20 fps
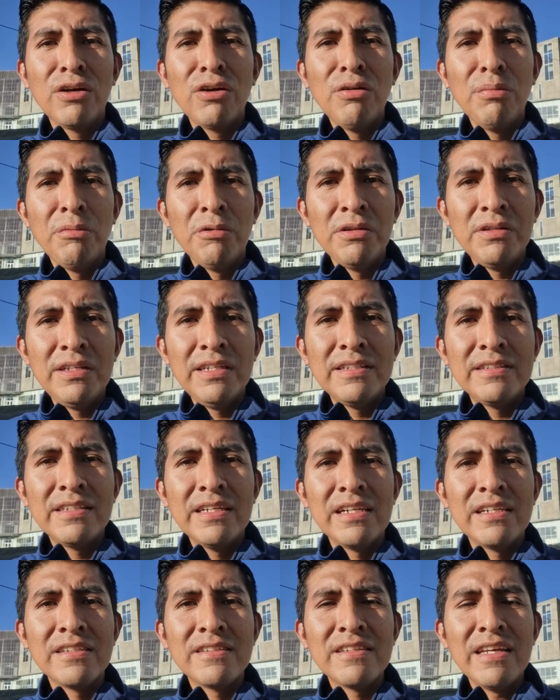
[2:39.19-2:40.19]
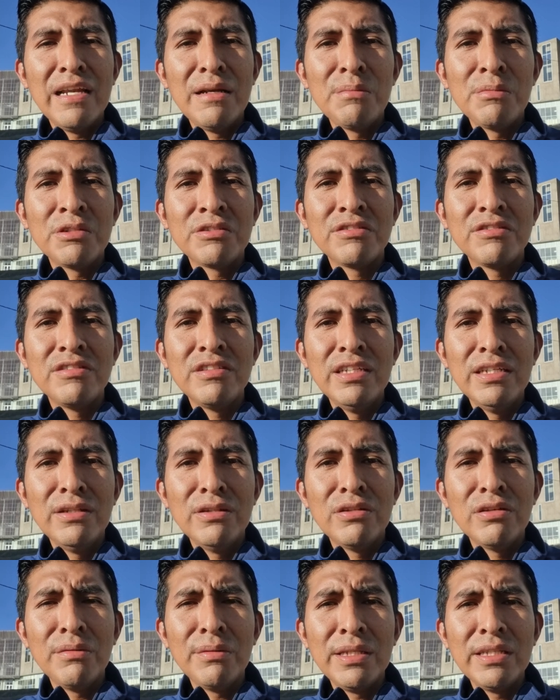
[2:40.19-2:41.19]
como dice el Salmo
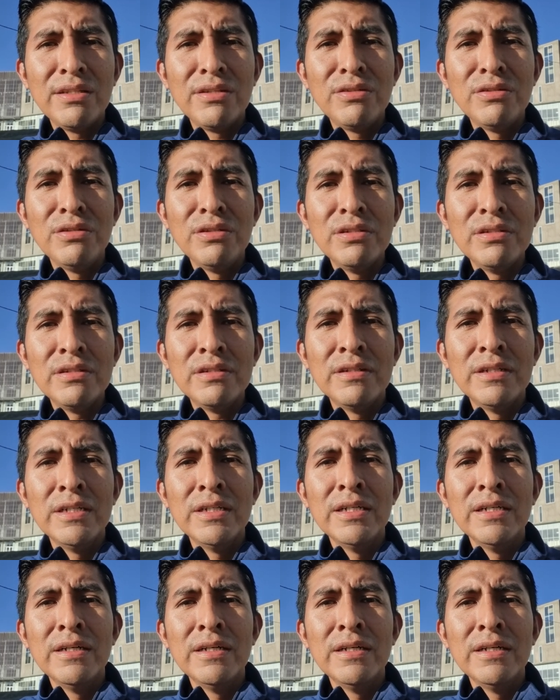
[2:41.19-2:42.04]
121,